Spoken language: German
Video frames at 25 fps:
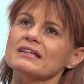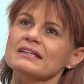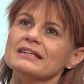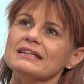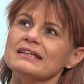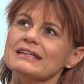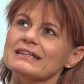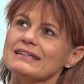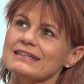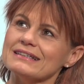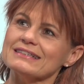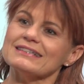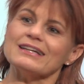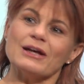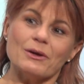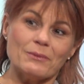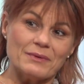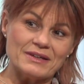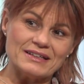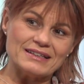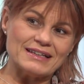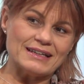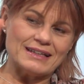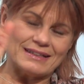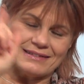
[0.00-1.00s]
ich, glaub
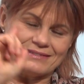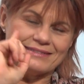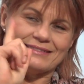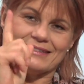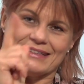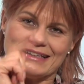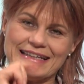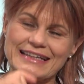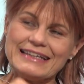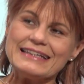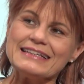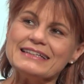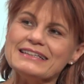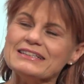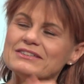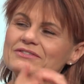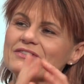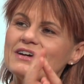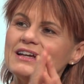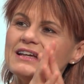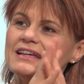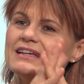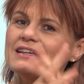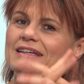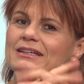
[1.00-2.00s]
ich nicht,
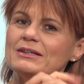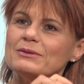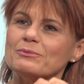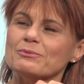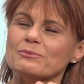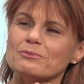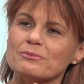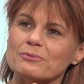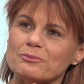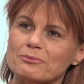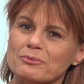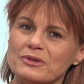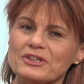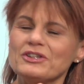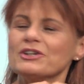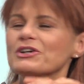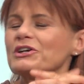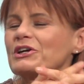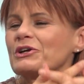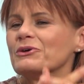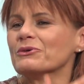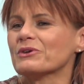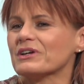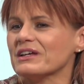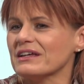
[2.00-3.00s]
weil ich bin ja
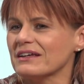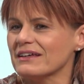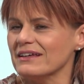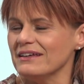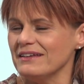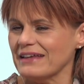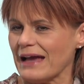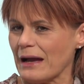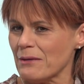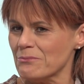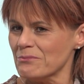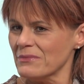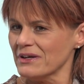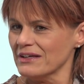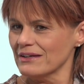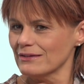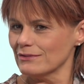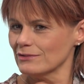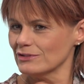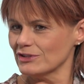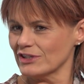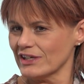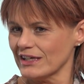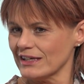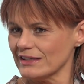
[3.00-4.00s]
glücklich, ich jammer
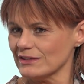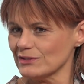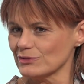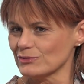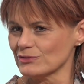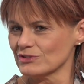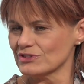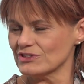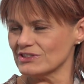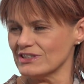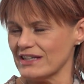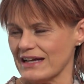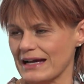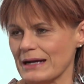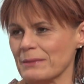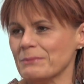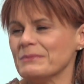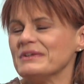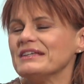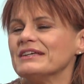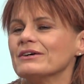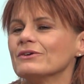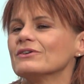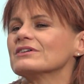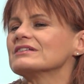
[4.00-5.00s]
ja nicht und sie haben
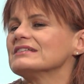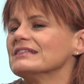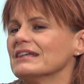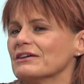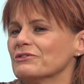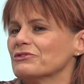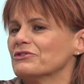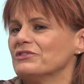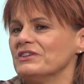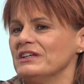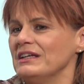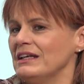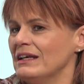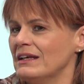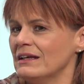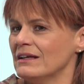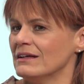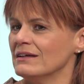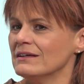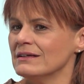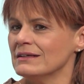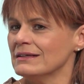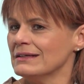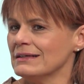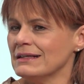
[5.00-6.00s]
mich auch sehr viel,
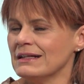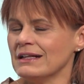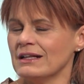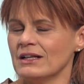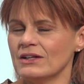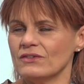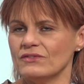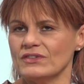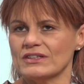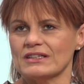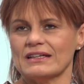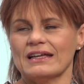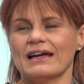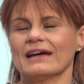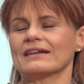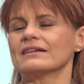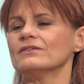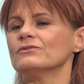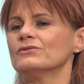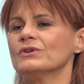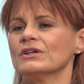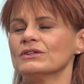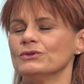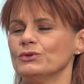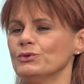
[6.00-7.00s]
wie es
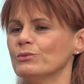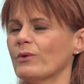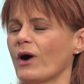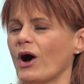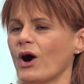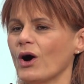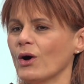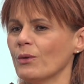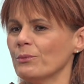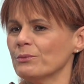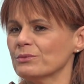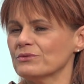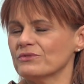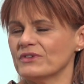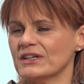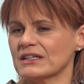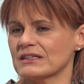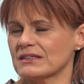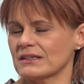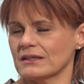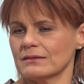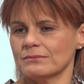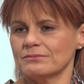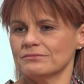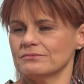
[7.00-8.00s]
kleiner waren überhaupt, weil
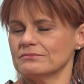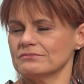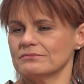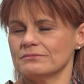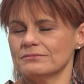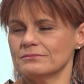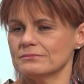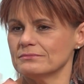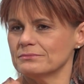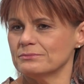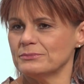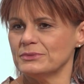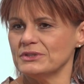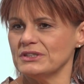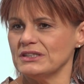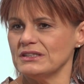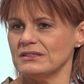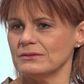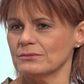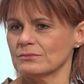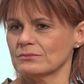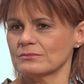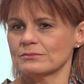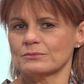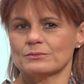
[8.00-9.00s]
da bin
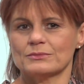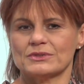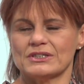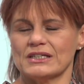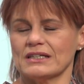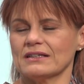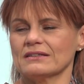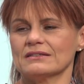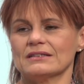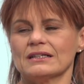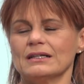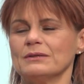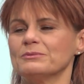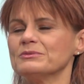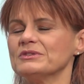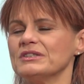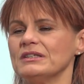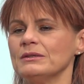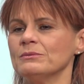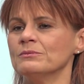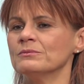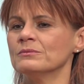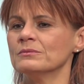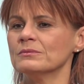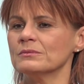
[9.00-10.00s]
ich um sechs, halb
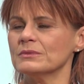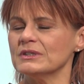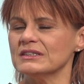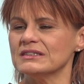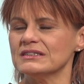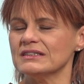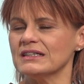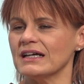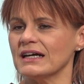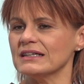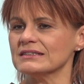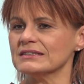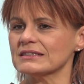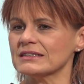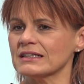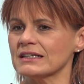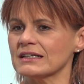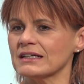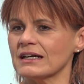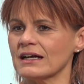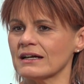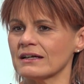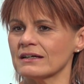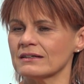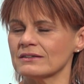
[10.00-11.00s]
sieben ins Theater
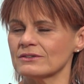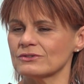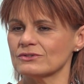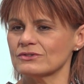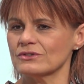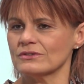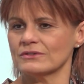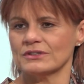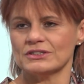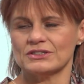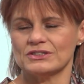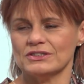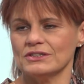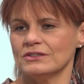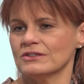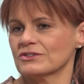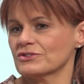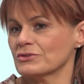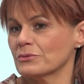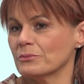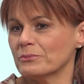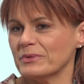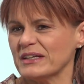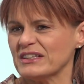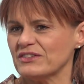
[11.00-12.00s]
gegangen und da waren sie dann
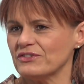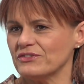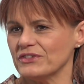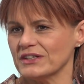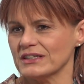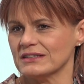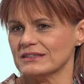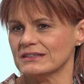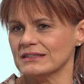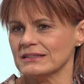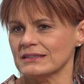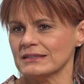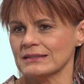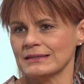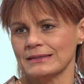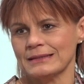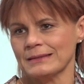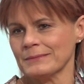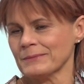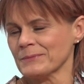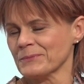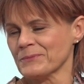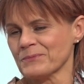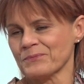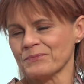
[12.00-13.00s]
schon bettfertig.
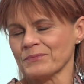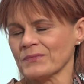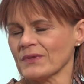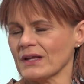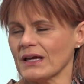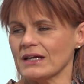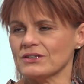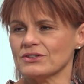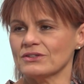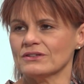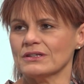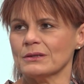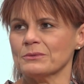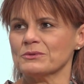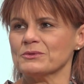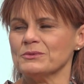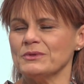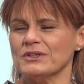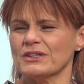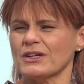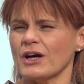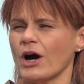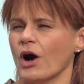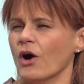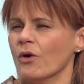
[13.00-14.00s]
Mhm. Also da haben sie
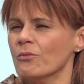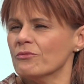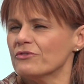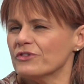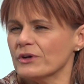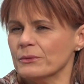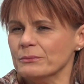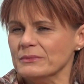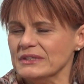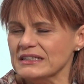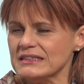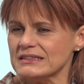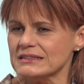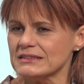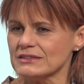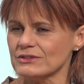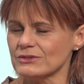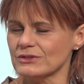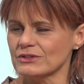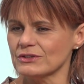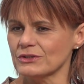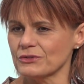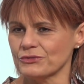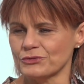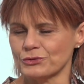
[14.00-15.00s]
mich kaum vermisst
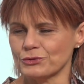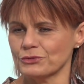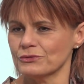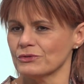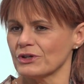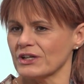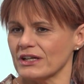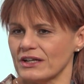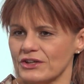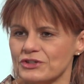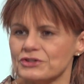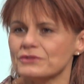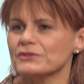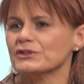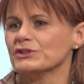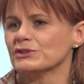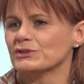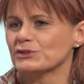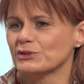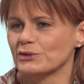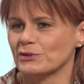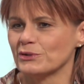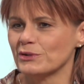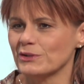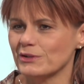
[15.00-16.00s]
und in der Früh war ich eh schon wieder
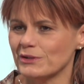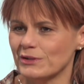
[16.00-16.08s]
da.